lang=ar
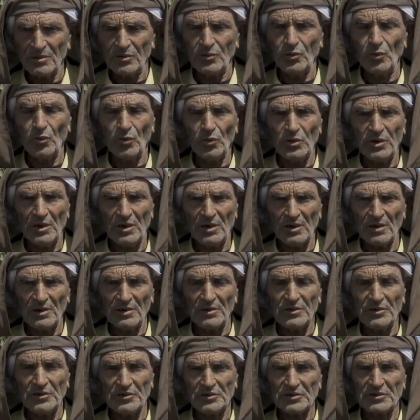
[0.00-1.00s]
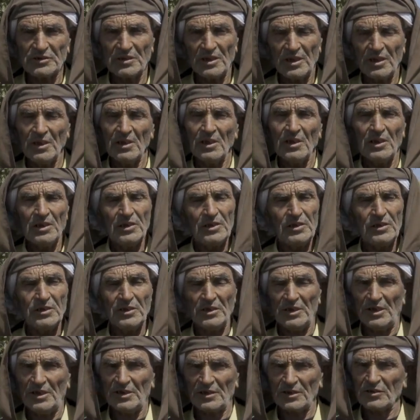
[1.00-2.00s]
الاولى اللي س...
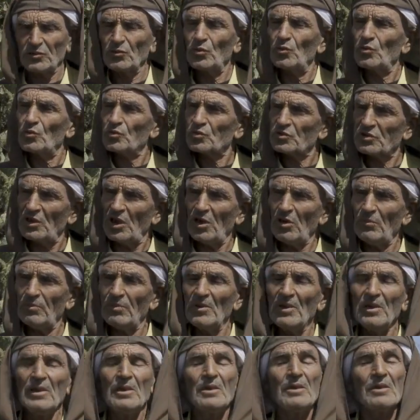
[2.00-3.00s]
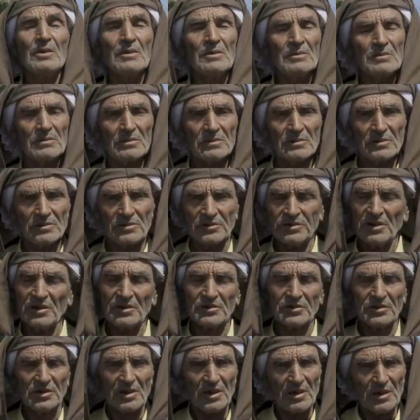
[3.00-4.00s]
اللي حرته وصاب
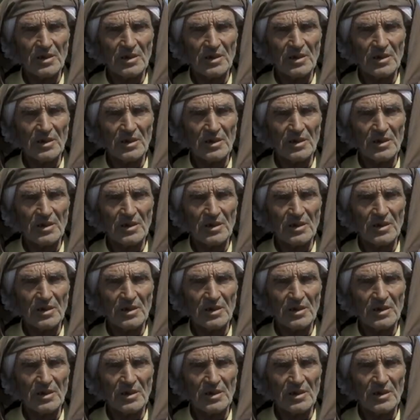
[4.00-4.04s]
جات